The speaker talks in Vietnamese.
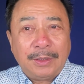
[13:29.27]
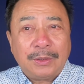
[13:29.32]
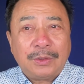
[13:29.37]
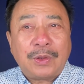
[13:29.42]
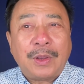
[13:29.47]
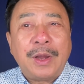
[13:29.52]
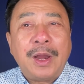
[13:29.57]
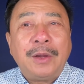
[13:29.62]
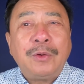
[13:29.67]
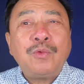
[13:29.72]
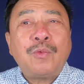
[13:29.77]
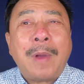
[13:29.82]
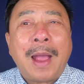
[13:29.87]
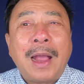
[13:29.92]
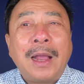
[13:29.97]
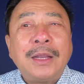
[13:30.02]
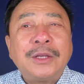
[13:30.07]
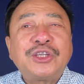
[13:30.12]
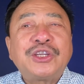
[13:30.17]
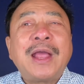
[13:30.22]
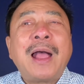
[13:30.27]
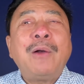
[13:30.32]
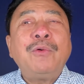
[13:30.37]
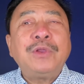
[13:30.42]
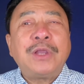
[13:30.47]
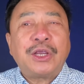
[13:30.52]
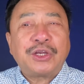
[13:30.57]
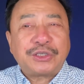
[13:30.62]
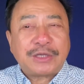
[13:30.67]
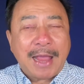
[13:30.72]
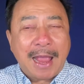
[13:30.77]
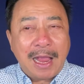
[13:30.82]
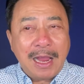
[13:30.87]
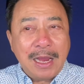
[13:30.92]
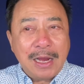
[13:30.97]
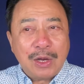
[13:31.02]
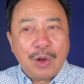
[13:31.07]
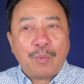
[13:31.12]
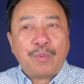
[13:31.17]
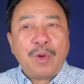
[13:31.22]
Cho đến khoảng 6 giờ sáng,
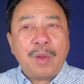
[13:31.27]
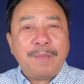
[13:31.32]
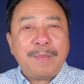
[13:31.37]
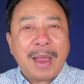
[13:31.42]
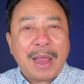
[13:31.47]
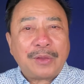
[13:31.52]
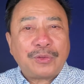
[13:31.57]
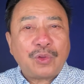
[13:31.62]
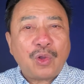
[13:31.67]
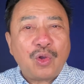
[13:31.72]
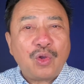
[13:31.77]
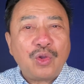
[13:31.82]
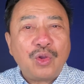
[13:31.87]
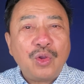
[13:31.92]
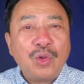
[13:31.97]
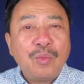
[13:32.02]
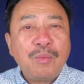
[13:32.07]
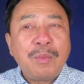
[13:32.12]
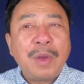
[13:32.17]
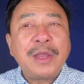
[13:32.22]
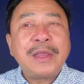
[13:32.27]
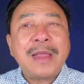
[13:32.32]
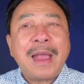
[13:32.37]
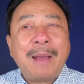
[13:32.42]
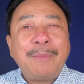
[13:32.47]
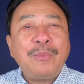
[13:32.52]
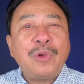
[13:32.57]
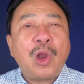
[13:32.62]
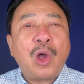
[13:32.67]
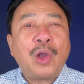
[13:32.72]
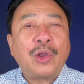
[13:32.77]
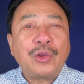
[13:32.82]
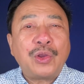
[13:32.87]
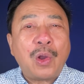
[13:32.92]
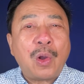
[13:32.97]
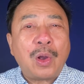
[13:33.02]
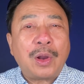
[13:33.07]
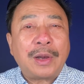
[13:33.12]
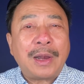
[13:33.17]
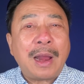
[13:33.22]
lúc đó mẹ tôi mới dám lò
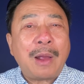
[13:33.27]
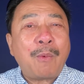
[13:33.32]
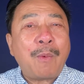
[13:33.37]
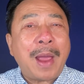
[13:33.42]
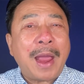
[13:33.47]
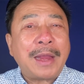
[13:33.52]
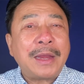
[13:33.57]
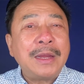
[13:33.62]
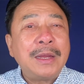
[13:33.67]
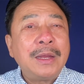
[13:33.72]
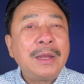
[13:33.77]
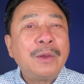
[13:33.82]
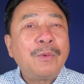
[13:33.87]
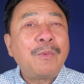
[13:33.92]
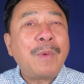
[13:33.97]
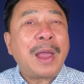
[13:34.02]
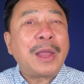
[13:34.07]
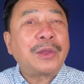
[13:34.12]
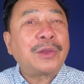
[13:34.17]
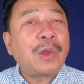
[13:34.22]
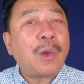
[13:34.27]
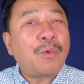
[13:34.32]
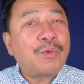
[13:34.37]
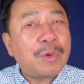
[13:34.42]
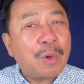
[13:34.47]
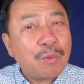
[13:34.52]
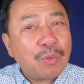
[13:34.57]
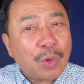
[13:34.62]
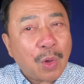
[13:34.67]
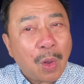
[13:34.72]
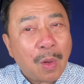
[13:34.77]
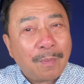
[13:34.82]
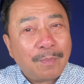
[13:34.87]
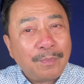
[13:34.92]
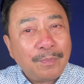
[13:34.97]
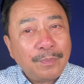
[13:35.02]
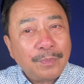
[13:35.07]
dò ra ngoài chỗ nấu cơm.